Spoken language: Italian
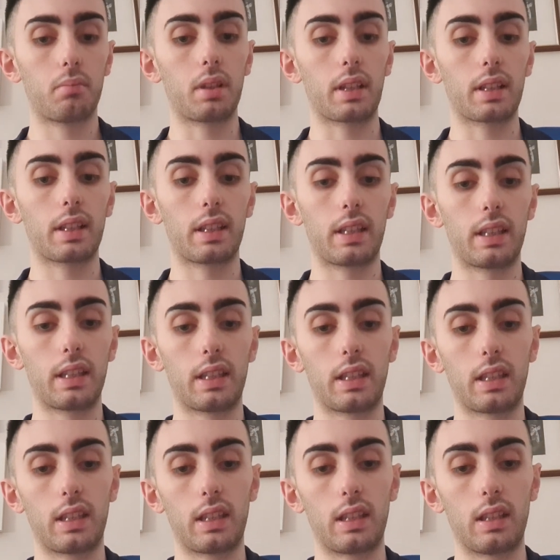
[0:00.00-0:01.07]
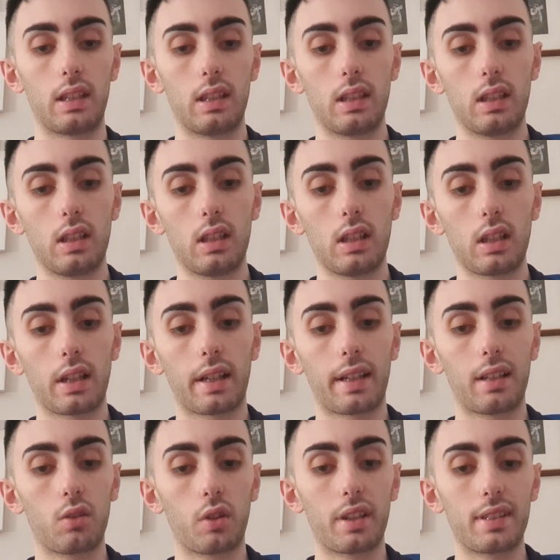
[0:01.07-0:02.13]
perché
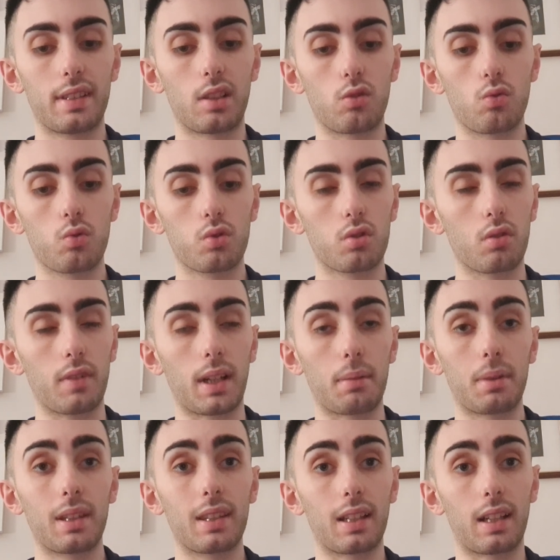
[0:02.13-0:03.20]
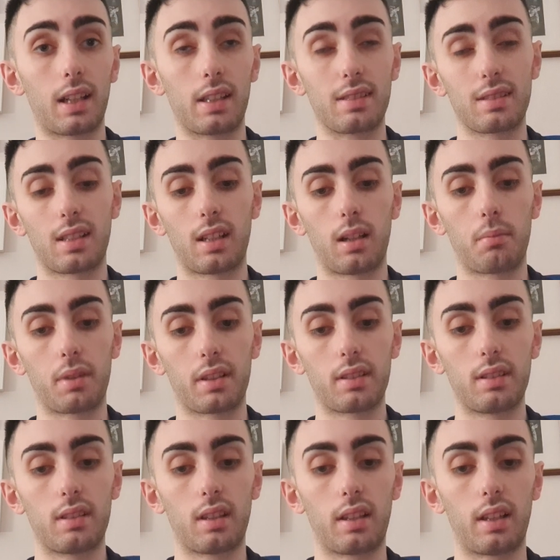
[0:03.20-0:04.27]
credo che sia giusto veramente analizzare la
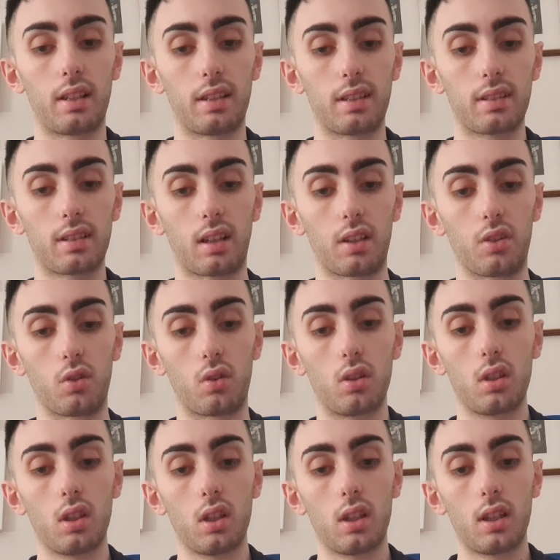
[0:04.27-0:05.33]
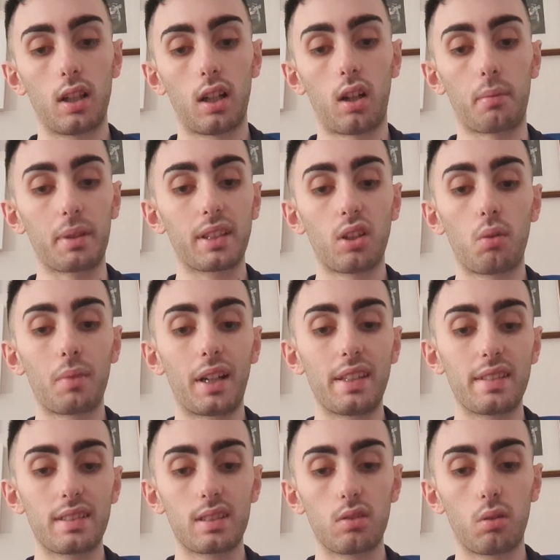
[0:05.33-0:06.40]
partita nel dettaglio. Allora, partiamo
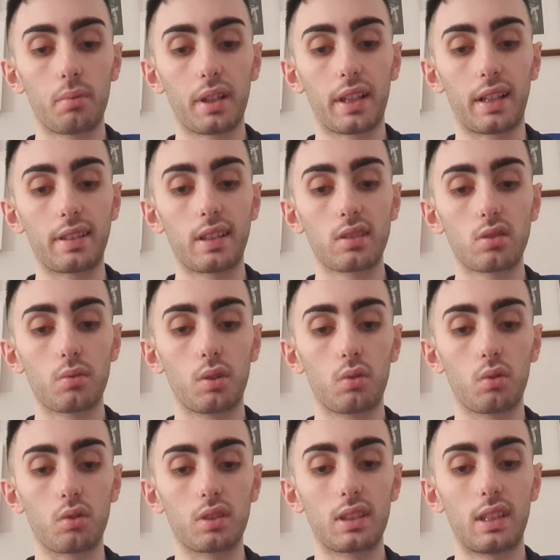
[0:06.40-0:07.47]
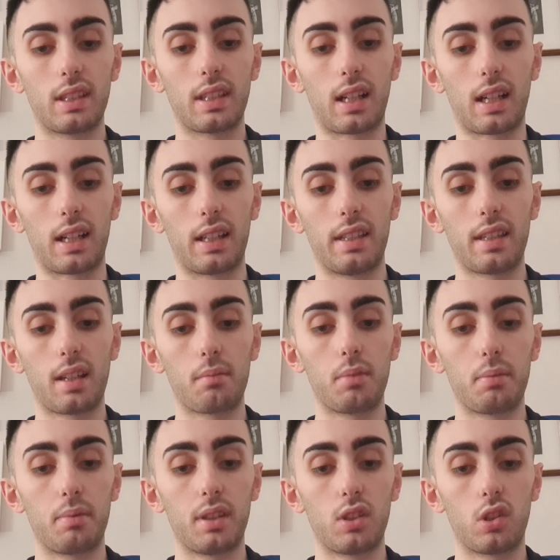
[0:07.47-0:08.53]
malissimo perché al terzo minuto segna Jeremy
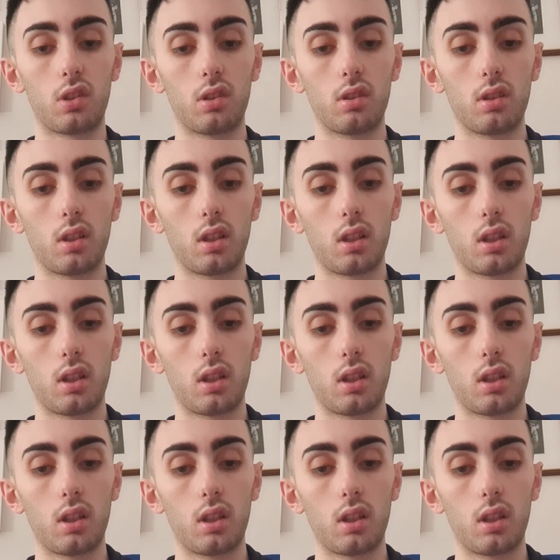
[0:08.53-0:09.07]
Pino,